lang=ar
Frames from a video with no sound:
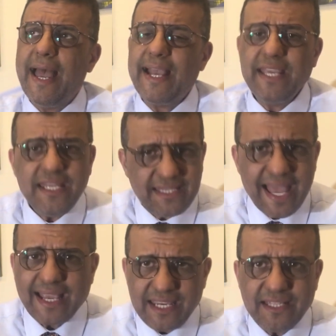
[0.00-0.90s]
اكيد
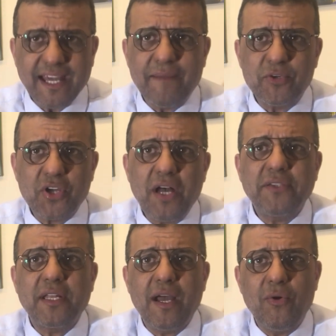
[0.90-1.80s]
اكيد انا مش
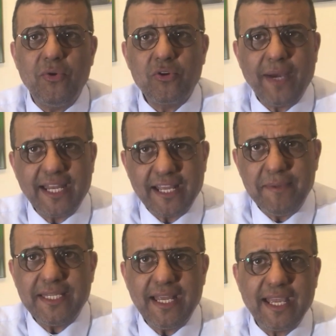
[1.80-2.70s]
هقدر اقول لكم على
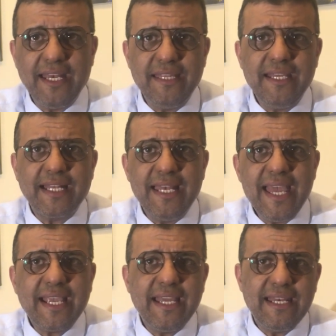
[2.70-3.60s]
كلمات الاغاني ديت
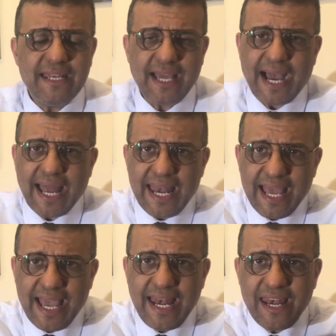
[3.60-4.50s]
لكن على
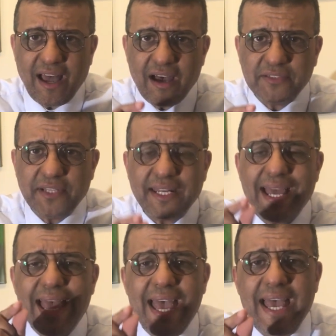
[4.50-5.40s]
الاقل هختار
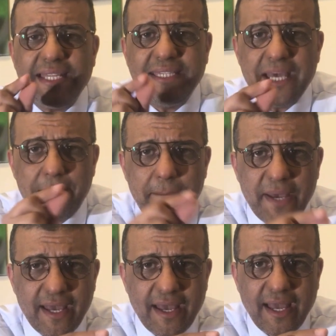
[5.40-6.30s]
أدب